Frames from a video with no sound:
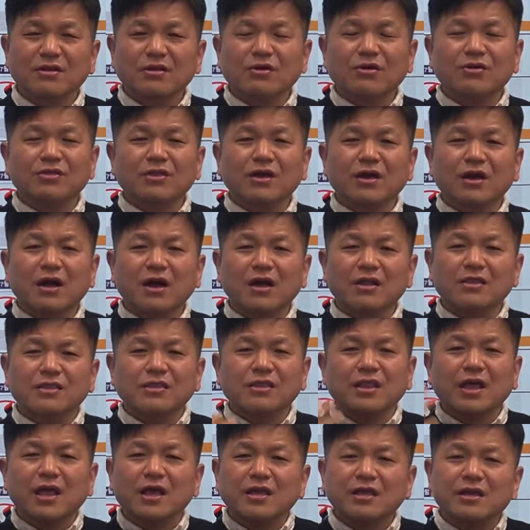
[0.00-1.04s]
어, 내가
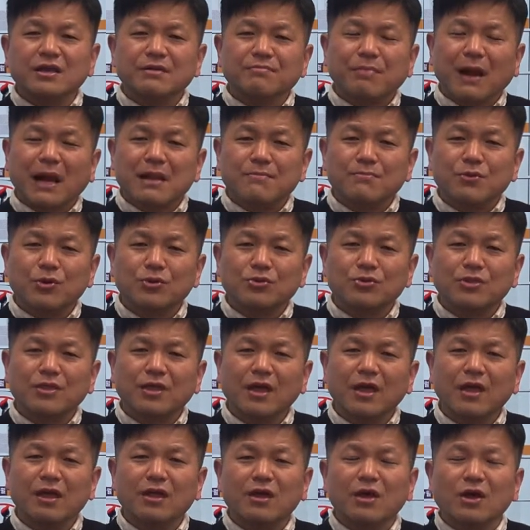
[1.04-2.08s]
내일
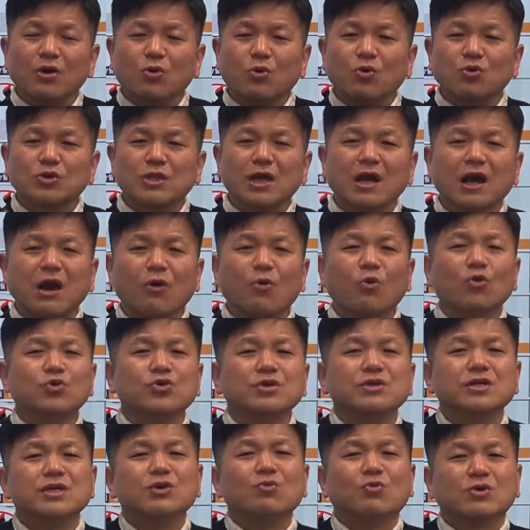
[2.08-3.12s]
발표인데 고대가
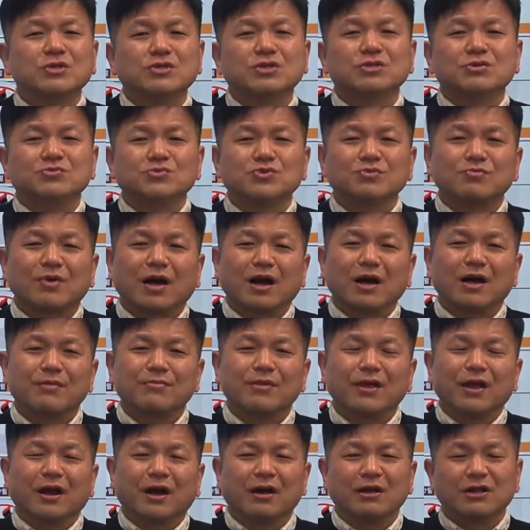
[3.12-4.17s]
오늘이 원서 접수
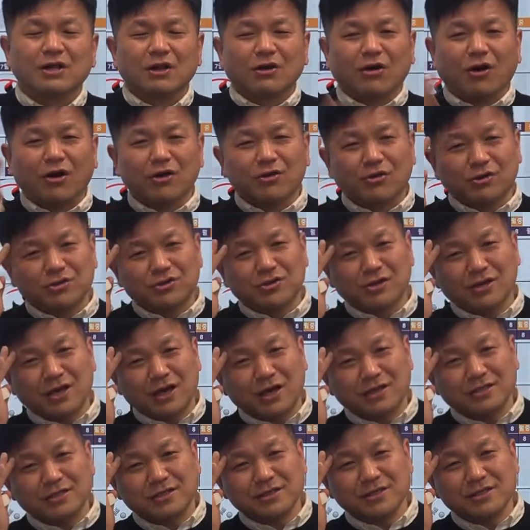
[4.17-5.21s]
마감이야. 어,
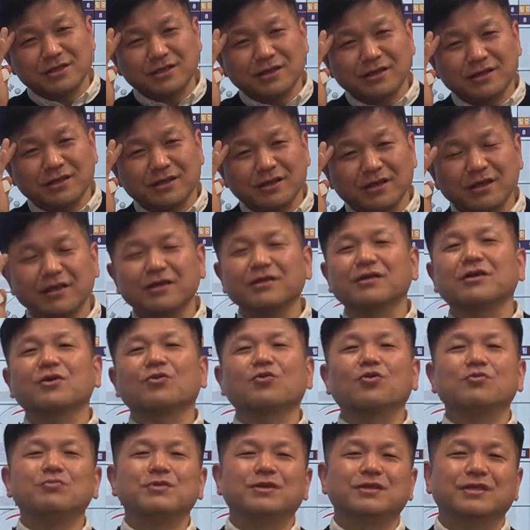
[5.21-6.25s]
어떻게 하지? 이렇게
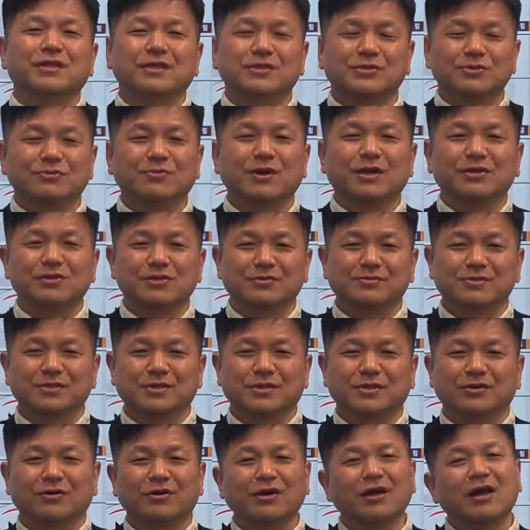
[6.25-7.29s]
고민이 될 수밖에
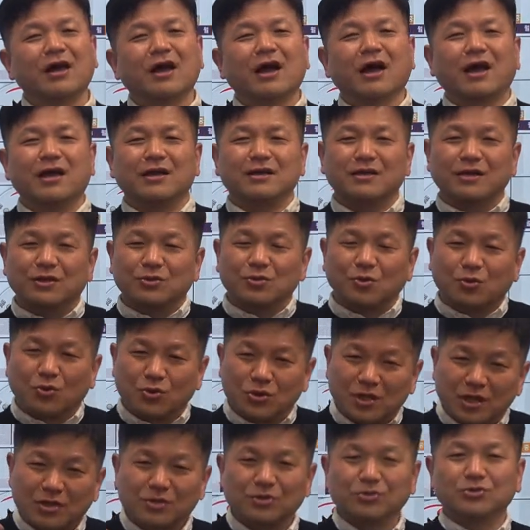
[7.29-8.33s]
없어요. 아, 그래도
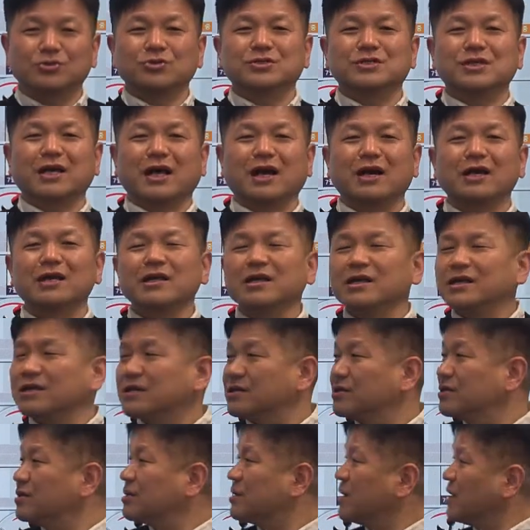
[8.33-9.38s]
고대 넣어놓자.
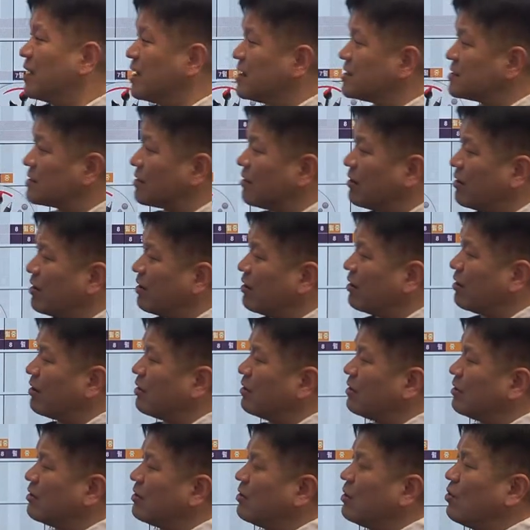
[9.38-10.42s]
그렇게
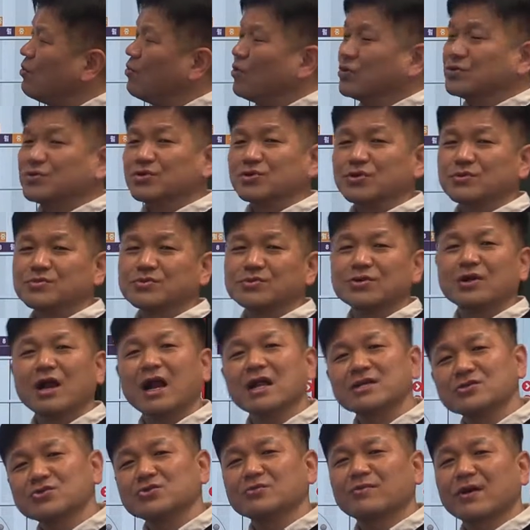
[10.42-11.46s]
해서 원서 접수를
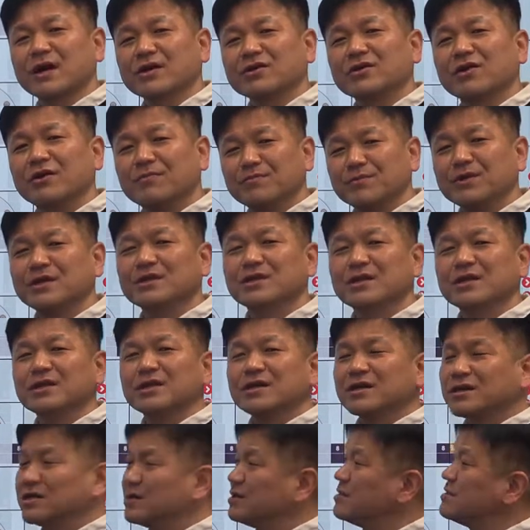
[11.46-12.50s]
할 수밖에 없는
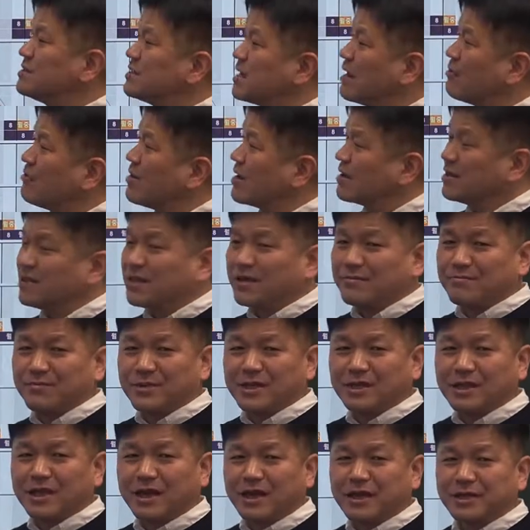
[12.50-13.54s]
그런 상황이
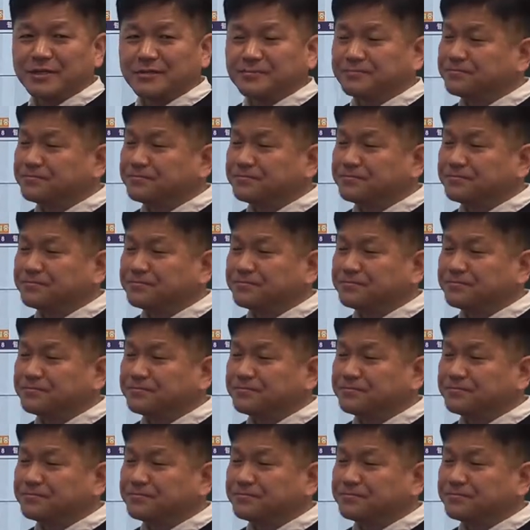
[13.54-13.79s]
됩니다.